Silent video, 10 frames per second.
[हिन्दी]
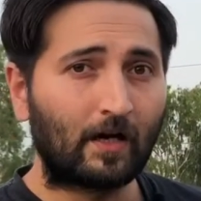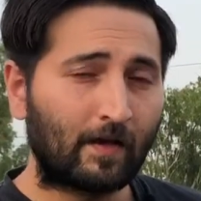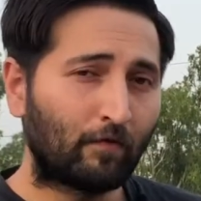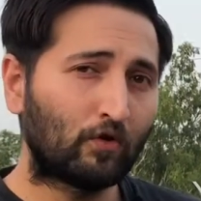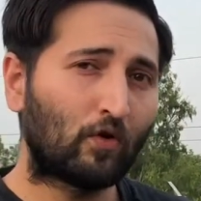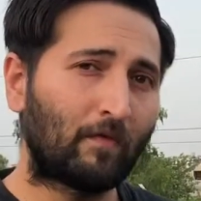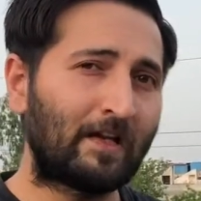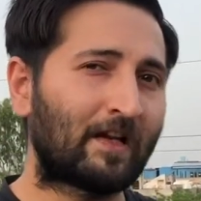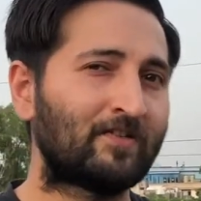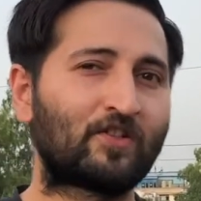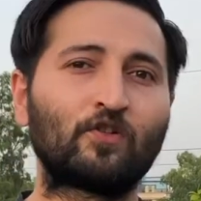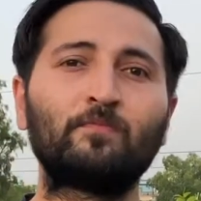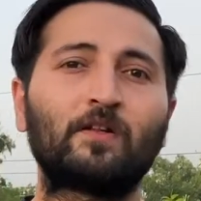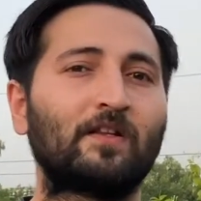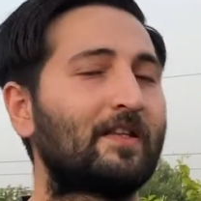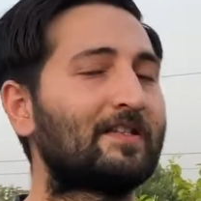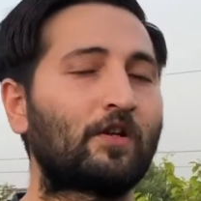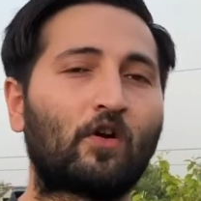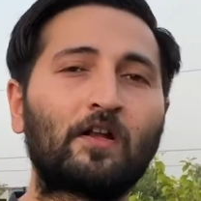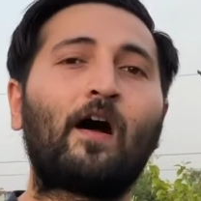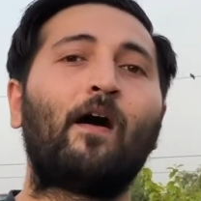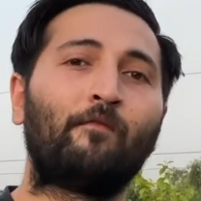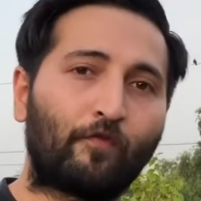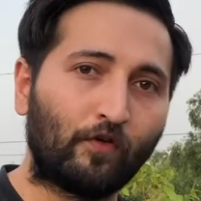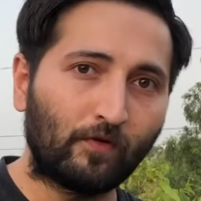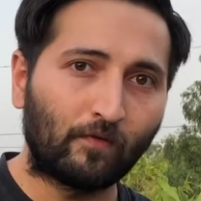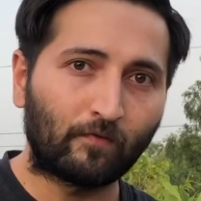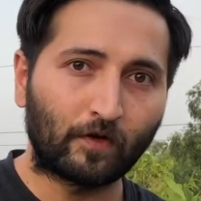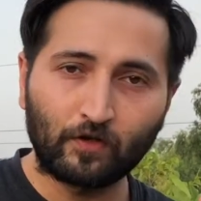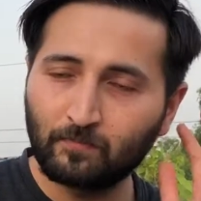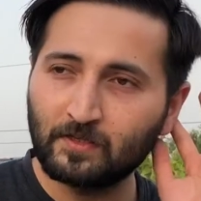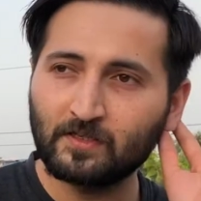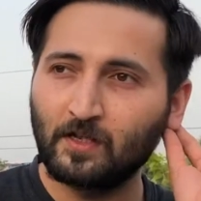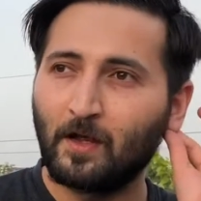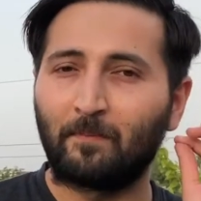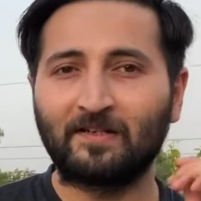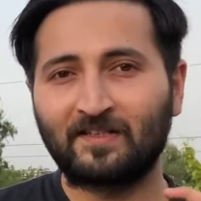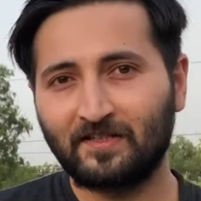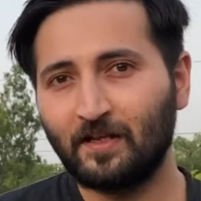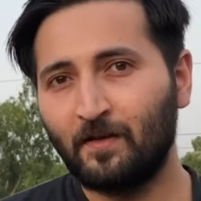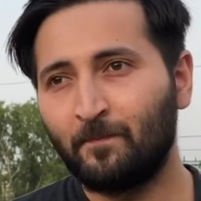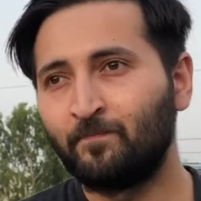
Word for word: इवन दो वेन कंज्यूम्ड दीज आर नॉट हार्मफुल फॉर ह्यूमन्स बट स्टिल